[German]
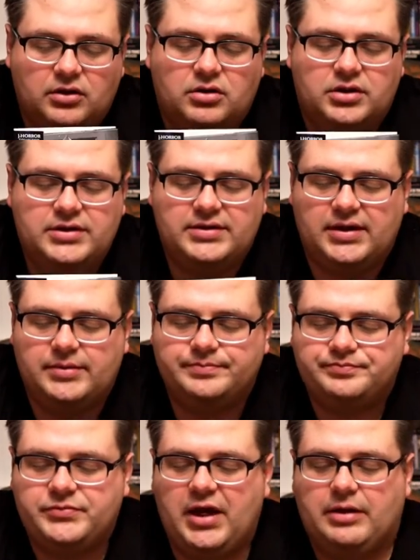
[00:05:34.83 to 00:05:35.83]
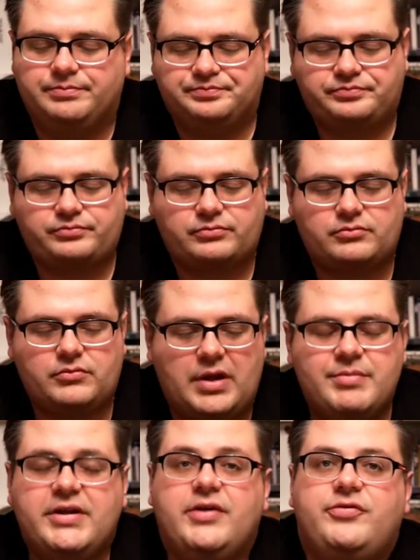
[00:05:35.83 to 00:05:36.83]
Und ähm, ja,
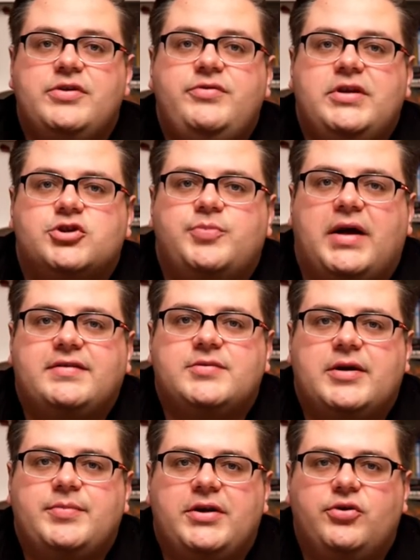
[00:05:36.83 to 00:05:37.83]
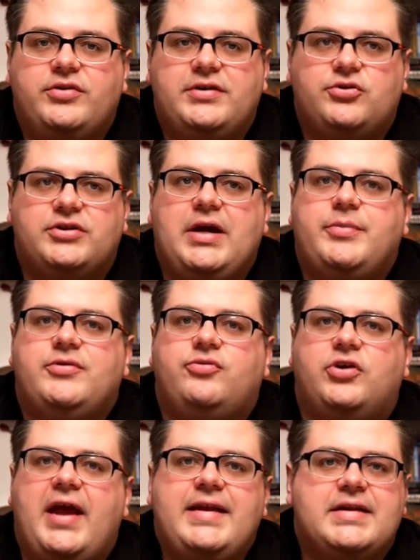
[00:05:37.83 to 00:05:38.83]
mir der Film wieder Spaß gemacht bei der Neusichtung. Ich habe ihn
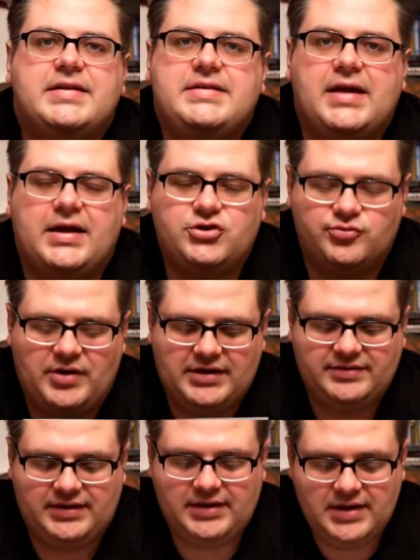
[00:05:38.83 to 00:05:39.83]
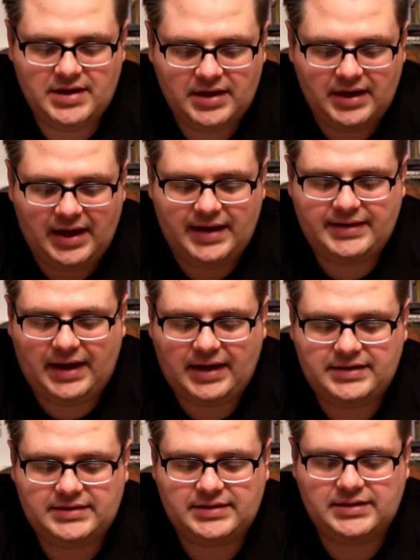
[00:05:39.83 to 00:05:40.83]
vor etlichen Jahren schon mal gesehen. Äh, da
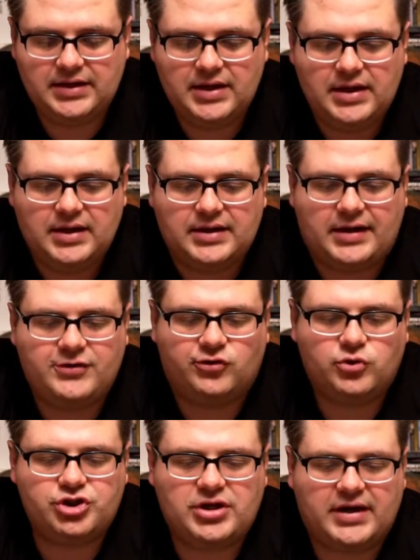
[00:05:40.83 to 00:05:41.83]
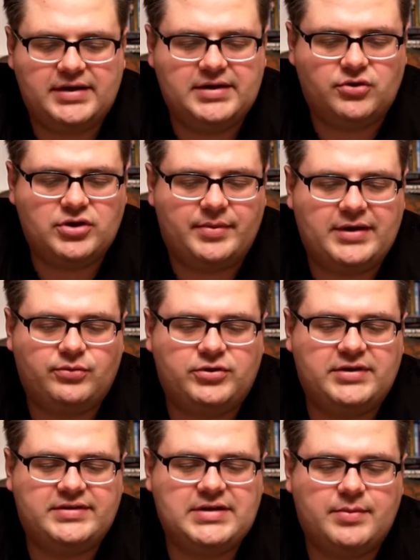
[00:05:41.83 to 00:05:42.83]
hatte ich ihn gar nicht so stark in Erinnerung, aber jetzt, wo
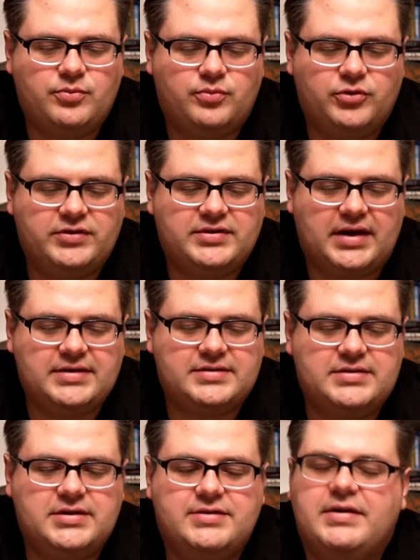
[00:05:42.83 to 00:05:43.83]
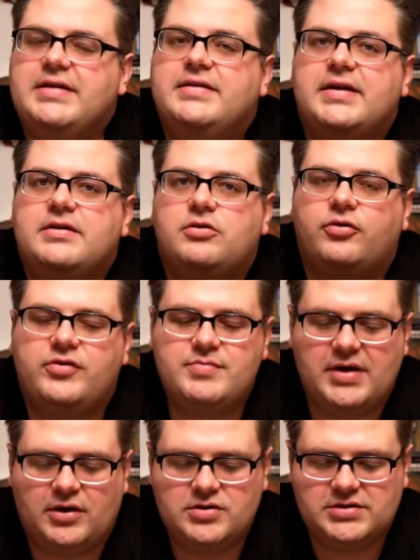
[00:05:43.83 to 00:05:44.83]
ich ihn gesehen habe, muss ich sagen, sind die Qualitäten doch
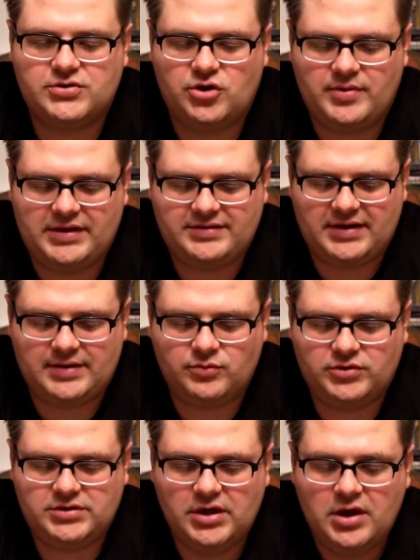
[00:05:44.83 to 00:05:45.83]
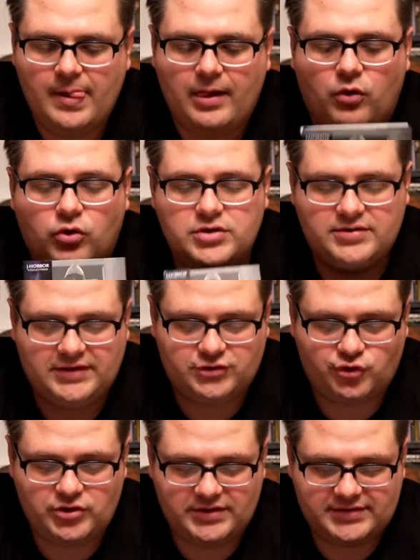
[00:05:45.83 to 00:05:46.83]
viel mehr rausgekommen, als ich sagen muss. Und
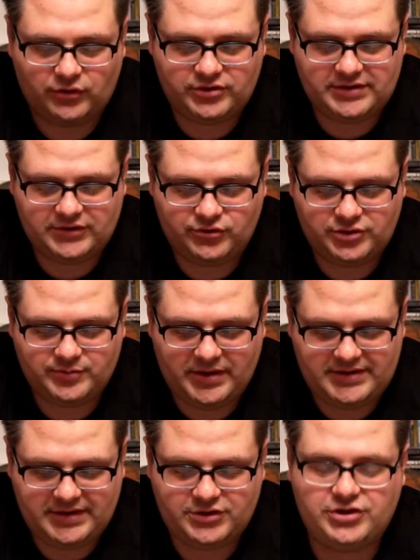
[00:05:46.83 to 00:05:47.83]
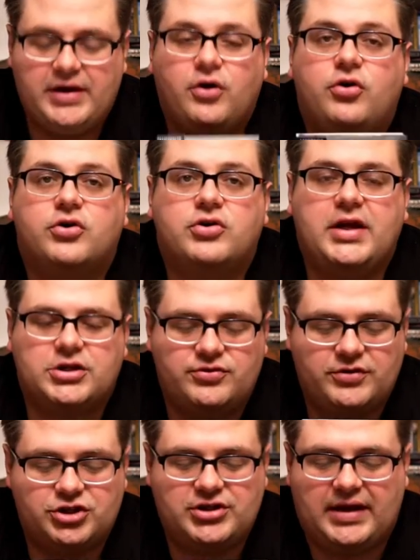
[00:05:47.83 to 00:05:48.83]
das Schöne ist auch hier natürlich bei der J-Horror
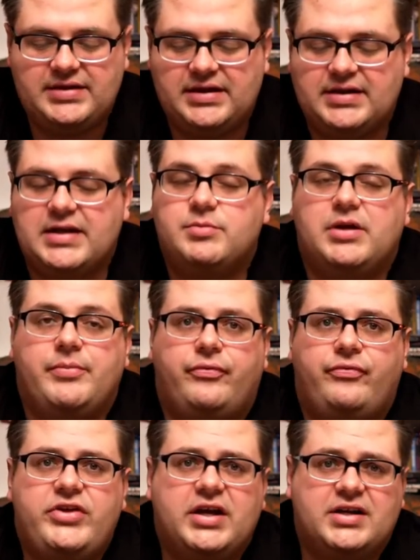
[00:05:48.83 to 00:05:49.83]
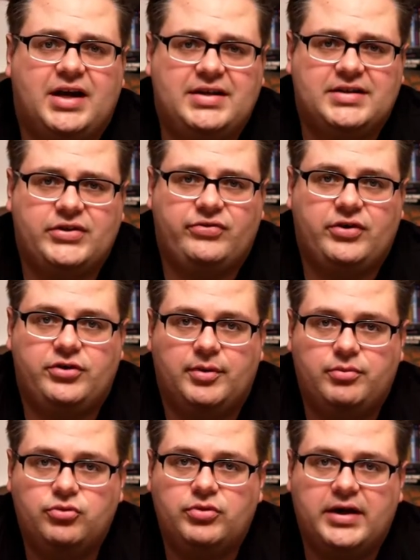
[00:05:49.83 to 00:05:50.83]
Collection, wir starten hier gleich mit einem 4K-Transfer und der
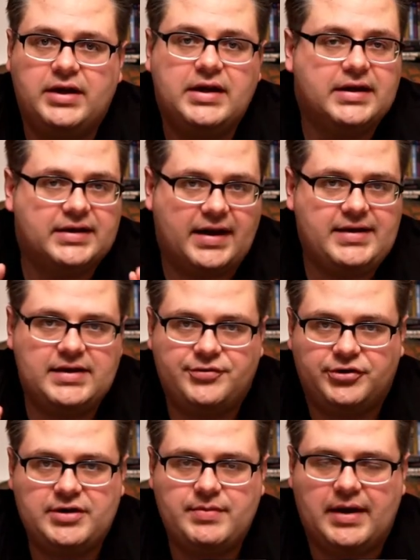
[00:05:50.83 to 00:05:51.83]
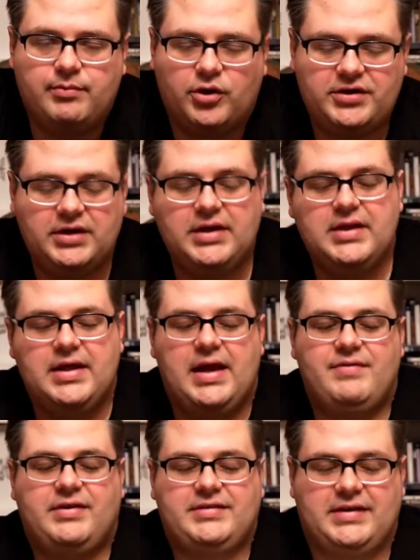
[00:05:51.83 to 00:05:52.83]
Blu-ray, keine DVD mehr an Bord,
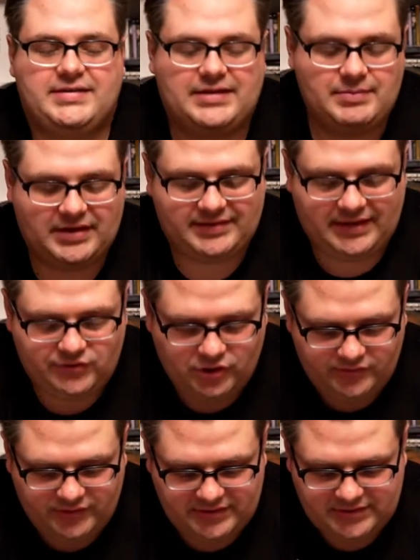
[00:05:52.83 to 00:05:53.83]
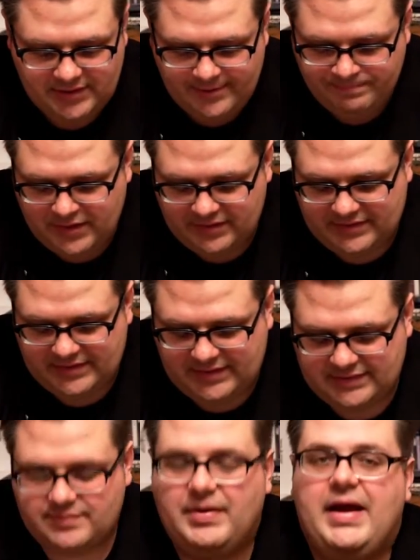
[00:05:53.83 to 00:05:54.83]
äh, was ich als Sammler sehr toll finde. Denn
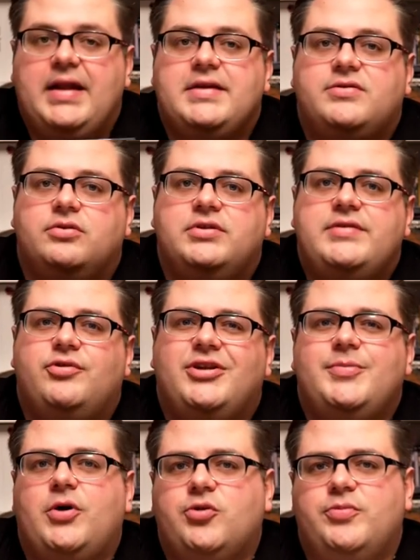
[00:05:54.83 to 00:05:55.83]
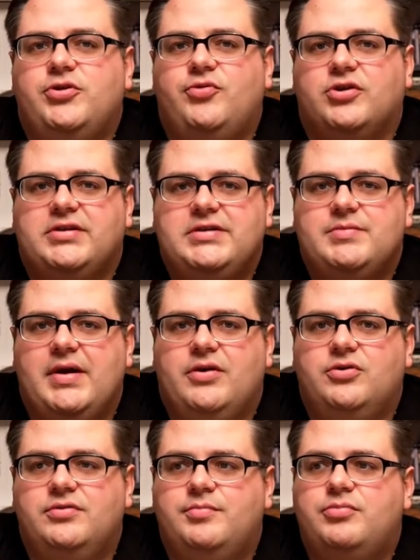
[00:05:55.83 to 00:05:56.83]
ganz mal ehrlich, so DVD braucht man die wirklich nicht mehr.
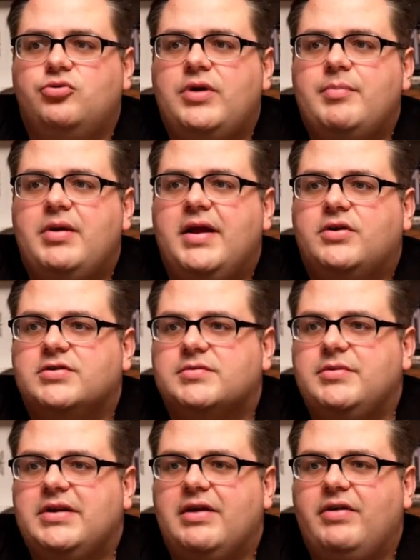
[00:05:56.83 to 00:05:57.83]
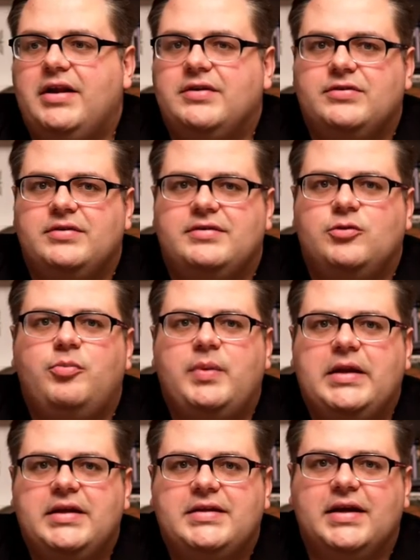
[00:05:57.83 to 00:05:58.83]
Und Blu-ray-Player kostet mittlerweile ist so
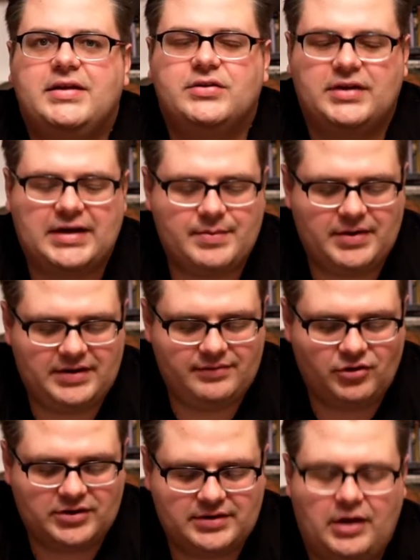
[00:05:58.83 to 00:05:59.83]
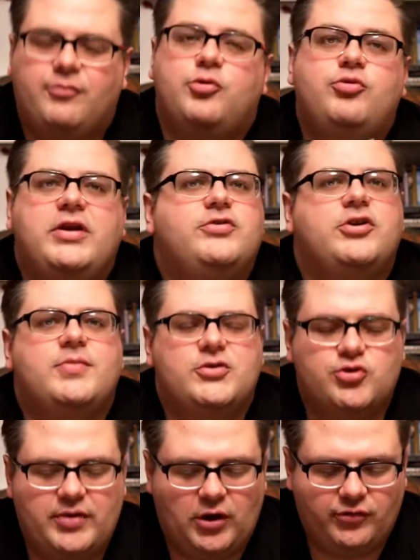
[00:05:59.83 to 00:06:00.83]
billig, also da kann man, wirklich, auf Blu-ray sollte man
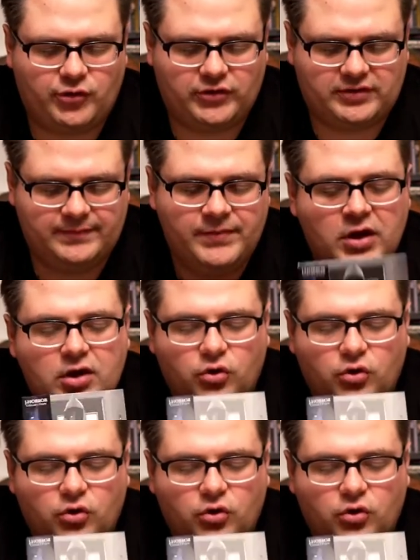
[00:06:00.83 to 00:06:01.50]
schon mal aufrüsten.